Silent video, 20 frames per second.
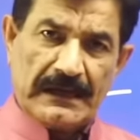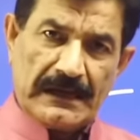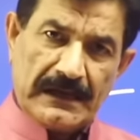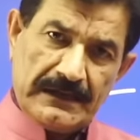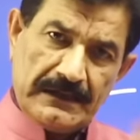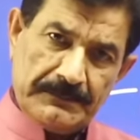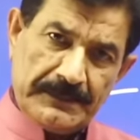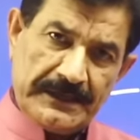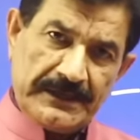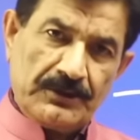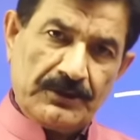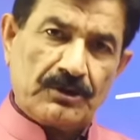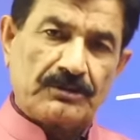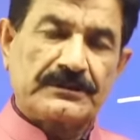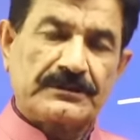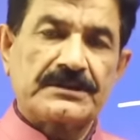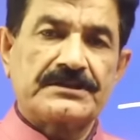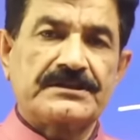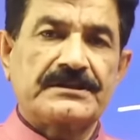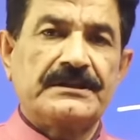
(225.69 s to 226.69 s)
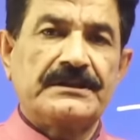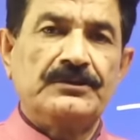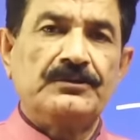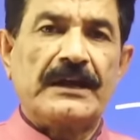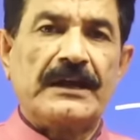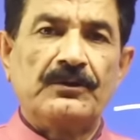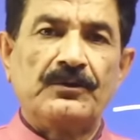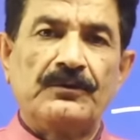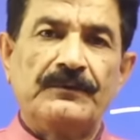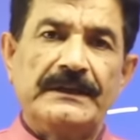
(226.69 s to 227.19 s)
आई मीन डॉक्टर्स की जो
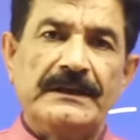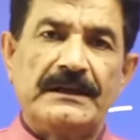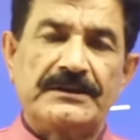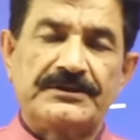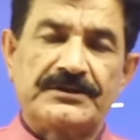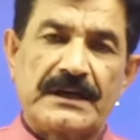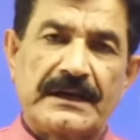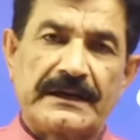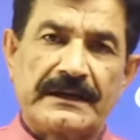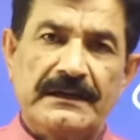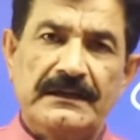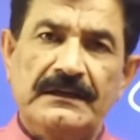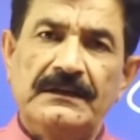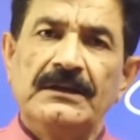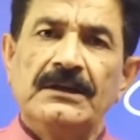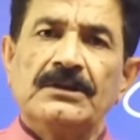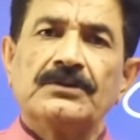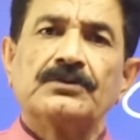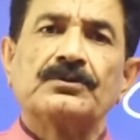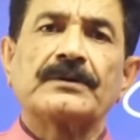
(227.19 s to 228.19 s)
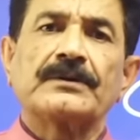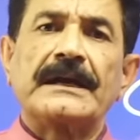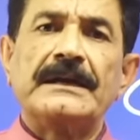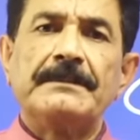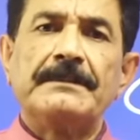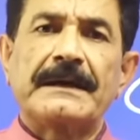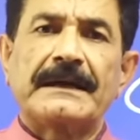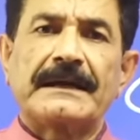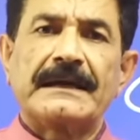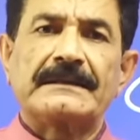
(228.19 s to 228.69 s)
आयुर्वेदाचार्य हैं तो कई
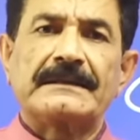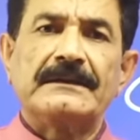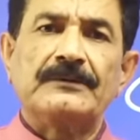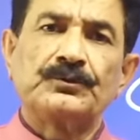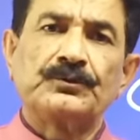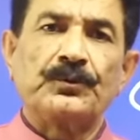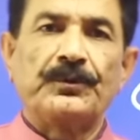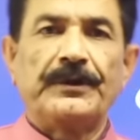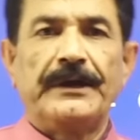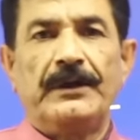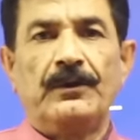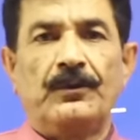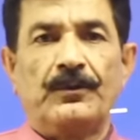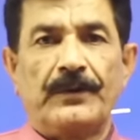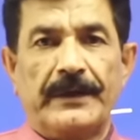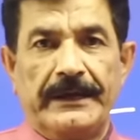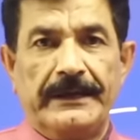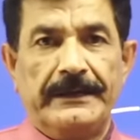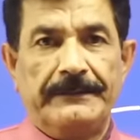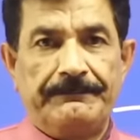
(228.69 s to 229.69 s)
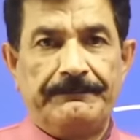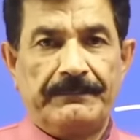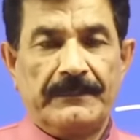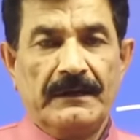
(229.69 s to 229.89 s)
बार कहते हैं सुड्डे हो गए हैं